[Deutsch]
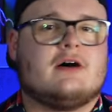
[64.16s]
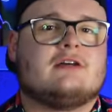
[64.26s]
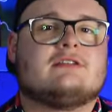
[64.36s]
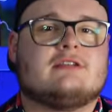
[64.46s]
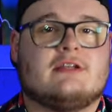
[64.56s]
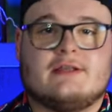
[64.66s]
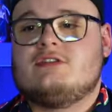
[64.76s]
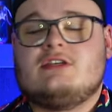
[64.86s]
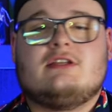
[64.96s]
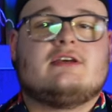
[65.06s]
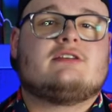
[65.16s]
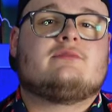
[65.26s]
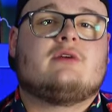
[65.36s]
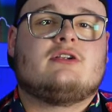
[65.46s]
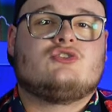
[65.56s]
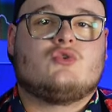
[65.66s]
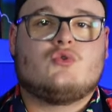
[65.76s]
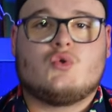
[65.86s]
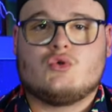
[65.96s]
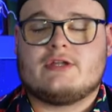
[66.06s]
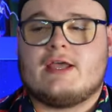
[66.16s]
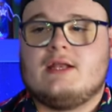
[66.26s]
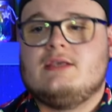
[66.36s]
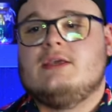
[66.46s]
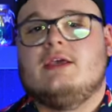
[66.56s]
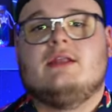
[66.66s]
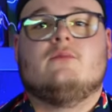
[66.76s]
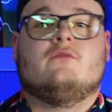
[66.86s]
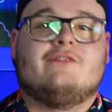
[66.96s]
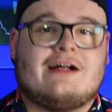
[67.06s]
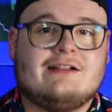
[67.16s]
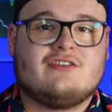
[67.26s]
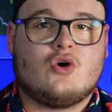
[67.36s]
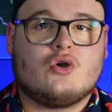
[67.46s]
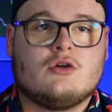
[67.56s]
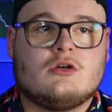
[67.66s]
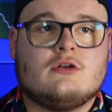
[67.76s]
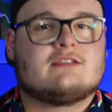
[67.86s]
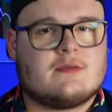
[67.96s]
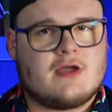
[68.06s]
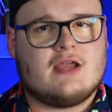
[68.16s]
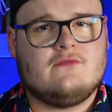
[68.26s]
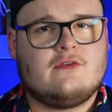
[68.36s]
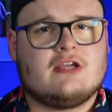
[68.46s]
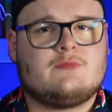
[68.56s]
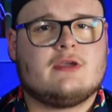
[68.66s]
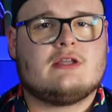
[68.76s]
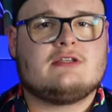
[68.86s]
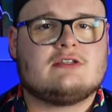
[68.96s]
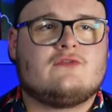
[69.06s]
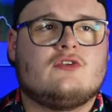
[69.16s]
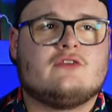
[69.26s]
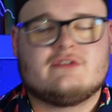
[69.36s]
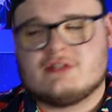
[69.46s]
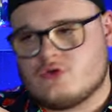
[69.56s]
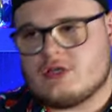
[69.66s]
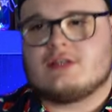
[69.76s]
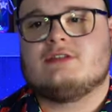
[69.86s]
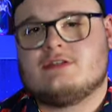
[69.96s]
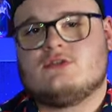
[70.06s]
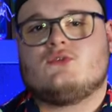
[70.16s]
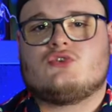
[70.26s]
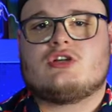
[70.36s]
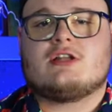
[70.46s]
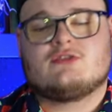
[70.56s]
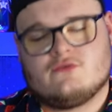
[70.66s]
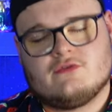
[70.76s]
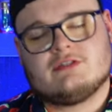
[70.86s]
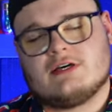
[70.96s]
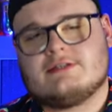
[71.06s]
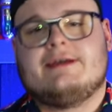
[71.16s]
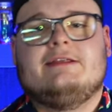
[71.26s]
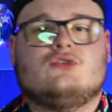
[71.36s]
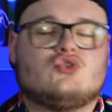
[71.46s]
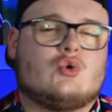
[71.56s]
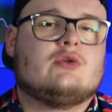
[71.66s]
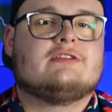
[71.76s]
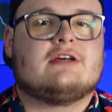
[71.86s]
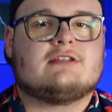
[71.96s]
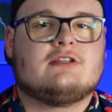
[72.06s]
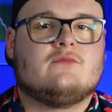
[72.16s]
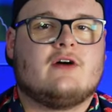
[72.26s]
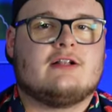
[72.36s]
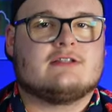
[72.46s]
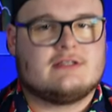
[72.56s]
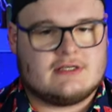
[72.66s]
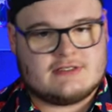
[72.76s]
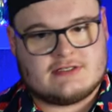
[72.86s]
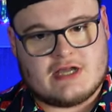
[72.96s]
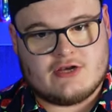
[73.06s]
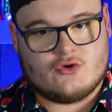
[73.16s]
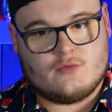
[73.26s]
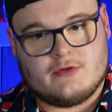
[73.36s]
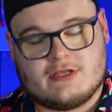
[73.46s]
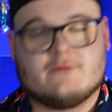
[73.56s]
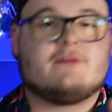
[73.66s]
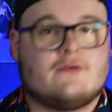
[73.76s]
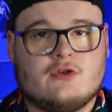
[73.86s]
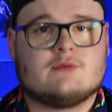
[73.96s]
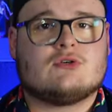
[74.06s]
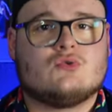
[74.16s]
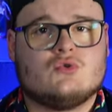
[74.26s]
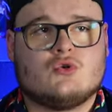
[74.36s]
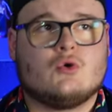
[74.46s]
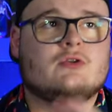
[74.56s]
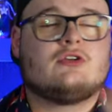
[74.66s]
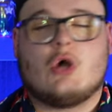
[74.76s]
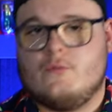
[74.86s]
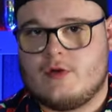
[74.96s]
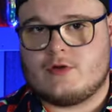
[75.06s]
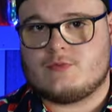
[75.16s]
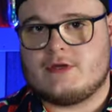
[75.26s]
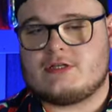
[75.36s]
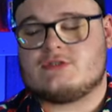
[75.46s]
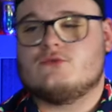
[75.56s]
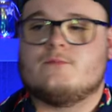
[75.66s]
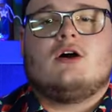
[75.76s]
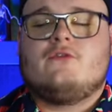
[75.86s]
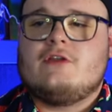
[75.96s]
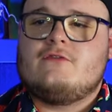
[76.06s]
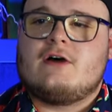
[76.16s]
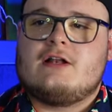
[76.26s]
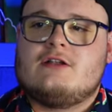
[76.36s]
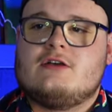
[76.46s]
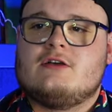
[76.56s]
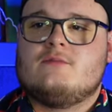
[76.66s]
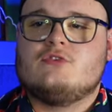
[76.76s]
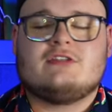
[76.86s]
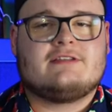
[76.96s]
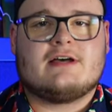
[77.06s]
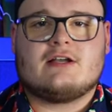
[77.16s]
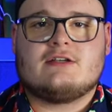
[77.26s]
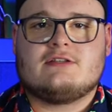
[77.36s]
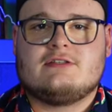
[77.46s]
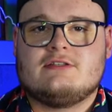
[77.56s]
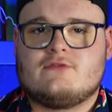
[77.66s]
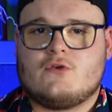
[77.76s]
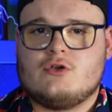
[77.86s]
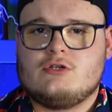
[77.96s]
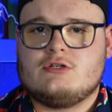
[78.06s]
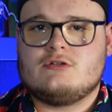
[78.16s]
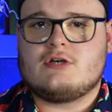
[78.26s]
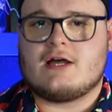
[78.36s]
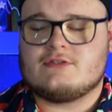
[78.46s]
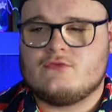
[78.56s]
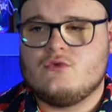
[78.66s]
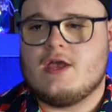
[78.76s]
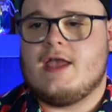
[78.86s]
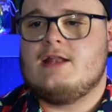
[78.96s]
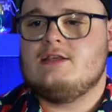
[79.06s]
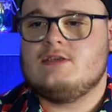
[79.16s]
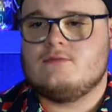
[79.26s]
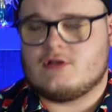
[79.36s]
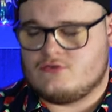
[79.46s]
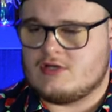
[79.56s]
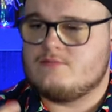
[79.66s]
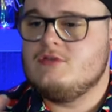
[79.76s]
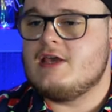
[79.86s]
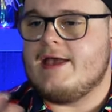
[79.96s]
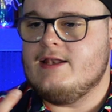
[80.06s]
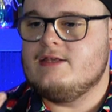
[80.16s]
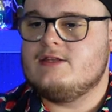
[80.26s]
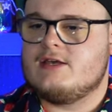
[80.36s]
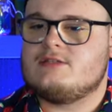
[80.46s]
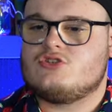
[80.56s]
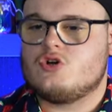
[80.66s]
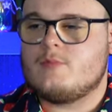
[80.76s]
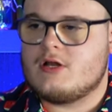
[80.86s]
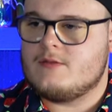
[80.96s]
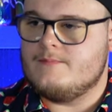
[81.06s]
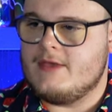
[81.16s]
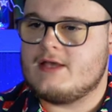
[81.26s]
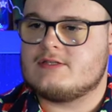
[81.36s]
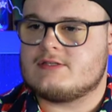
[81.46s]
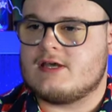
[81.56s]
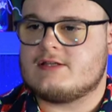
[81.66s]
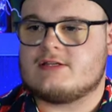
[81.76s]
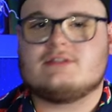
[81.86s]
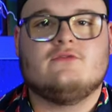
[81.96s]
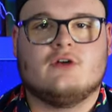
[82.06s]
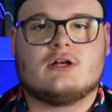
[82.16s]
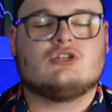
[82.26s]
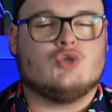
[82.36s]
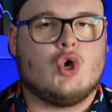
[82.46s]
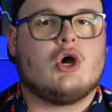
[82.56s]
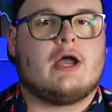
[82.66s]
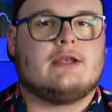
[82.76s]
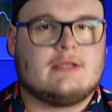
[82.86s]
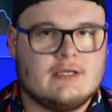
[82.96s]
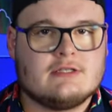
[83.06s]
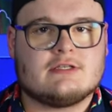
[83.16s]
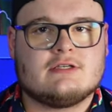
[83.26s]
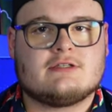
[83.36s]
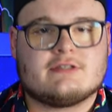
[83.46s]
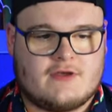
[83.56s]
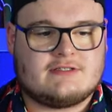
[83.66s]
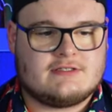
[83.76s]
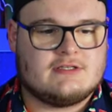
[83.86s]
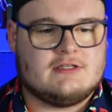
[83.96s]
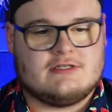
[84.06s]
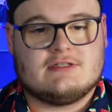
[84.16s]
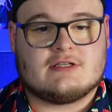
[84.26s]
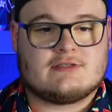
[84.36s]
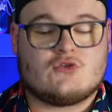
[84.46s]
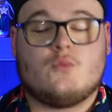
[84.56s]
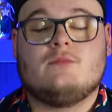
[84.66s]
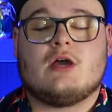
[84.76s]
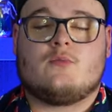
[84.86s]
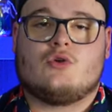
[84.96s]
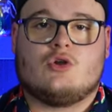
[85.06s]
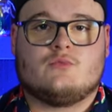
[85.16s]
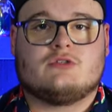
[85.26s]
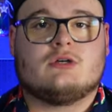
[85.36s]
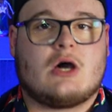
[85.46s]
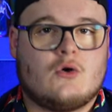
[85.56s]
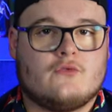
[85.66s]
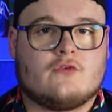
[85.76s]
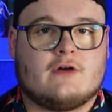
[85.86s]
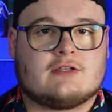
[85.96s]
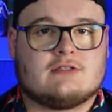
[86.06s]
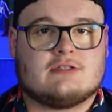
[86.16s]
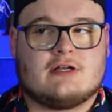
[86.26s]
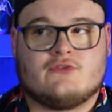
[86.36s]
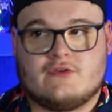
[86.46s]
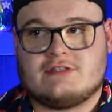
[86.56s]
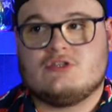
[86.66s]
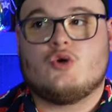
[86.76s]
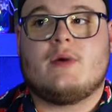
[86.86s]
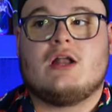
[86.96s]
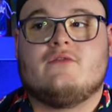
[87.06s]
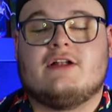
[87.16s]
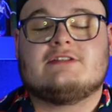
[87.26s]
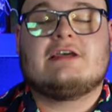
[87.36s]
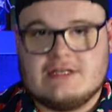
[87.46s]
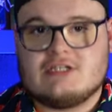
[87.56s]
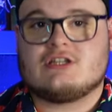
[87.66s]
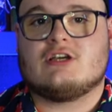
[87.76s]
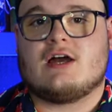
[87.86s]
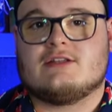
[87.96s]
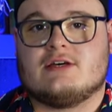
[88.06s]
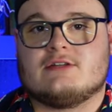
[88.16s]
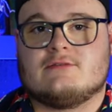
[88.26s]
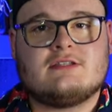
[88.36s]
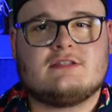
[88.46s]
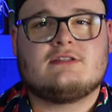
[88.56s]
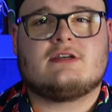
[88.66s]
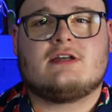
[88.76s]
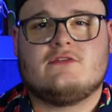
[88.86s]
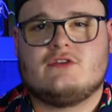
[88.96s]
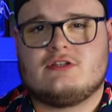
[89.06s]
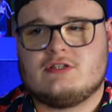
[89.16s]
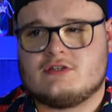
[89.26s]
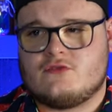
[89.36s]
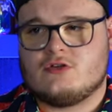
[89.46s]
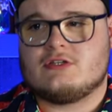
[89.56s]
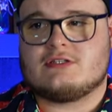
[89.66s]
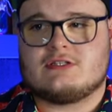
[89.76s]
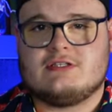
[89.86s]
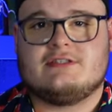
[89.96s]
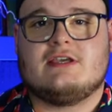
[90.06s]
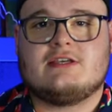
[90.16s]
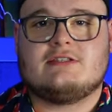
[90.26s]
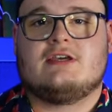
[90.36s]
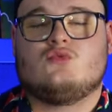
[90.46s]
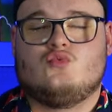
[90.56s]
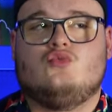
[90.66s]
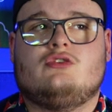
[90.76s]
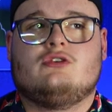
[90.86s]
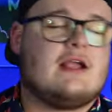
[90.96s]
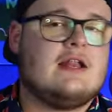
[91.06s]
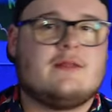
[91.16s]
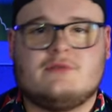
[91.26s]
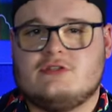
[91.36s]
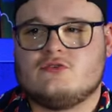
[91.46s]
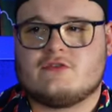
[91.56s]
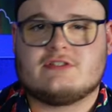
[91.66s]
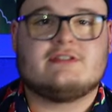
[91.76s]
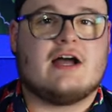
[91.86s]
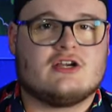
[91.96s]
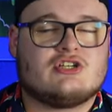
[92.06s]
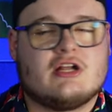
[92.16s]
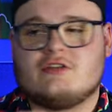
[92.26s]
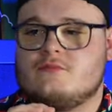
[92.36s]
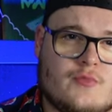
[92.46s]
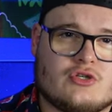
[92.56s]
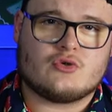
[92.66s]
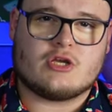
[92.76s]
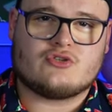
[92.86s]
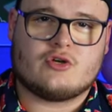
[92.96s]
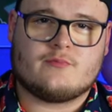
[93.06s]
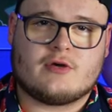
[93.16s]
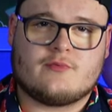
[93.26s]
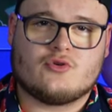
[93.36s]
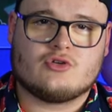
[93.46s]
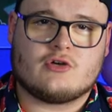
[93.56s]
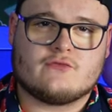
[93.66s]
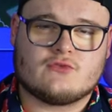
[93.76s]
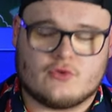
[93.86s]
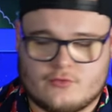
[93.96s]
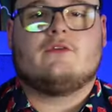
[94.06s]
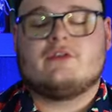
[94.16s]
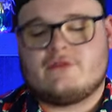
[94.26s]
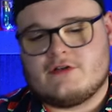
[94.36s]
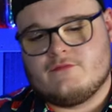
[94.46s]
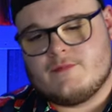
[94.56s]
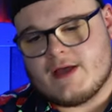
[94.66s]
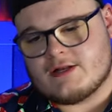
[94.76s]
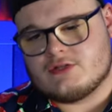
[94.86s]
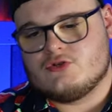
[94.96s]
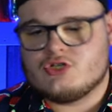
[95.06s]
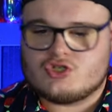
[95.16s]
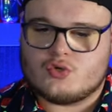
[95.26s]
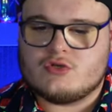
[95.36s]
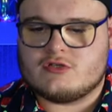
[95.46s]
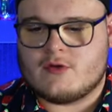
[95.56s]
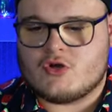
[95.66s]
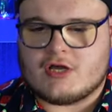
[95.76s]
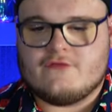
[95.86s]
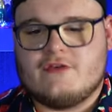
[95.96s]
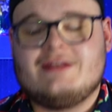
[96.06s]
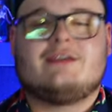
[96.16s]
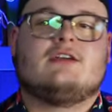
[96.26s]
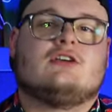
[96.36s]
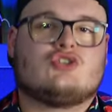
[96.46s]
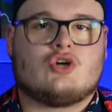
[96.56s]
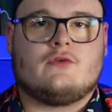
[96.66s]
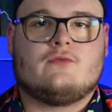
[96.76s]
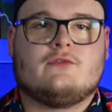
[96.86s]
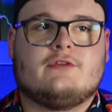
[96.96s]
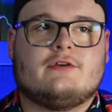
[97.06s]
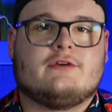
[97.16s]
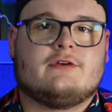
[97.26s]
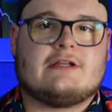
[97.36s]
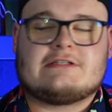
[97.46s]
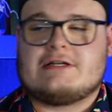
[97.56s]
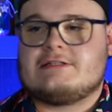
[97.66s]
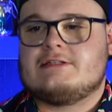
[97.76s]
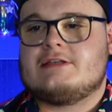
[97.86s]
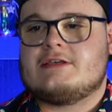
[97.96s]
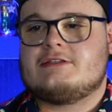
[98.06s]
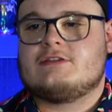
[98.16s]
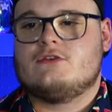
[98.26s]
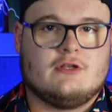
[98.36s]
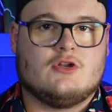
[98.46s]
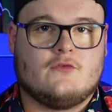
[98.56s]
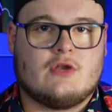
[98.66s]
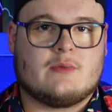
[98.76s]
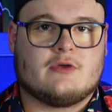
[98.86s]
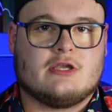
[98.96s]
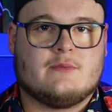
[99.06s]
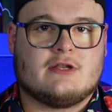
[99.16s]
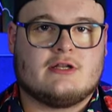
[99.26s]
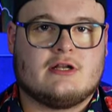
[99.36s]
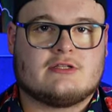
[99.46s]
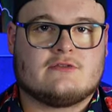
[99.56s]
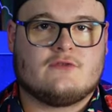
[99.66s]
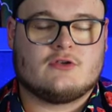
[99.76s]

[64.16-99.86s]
paar Szenen. Wir sehen erstmal Joel und Ellie in einem Wald hocken. Es gab keinen Flashback in dieser Folge, wir sind auch direkt ins Intro gestartet und wie gesagt, Ellie und Joel saßen im Wald. Dass es keinen Rückblick gibt, dafür gibt es auch einen guten Grund, kommen wir aber später zu. Auf jeden Fall muss ich sagen, diese Folge hat für Ellie, also hat mir Ellie in der Hinsicht nochmal mehr gezeigt, dass sie wirklich noch ein Kind ist, was in dieser Zombie-Apokalypse Apokalypse aufgewachsen ist, also was die normale Welt nicht gekannt hat. Das ist eine Sache, die wird in dieser Folge tatsächlich sehr, sehr gut erklärt bzw. dargestellt. Komme ich auch gleich noch an ein paar Punkten drauf zurück. Auf jeden Fall, wir merken natürlich, Joel ist immer noch ein wenig getroffen, äh, dass halt Tess den Löffel abgegeben hat in der letzten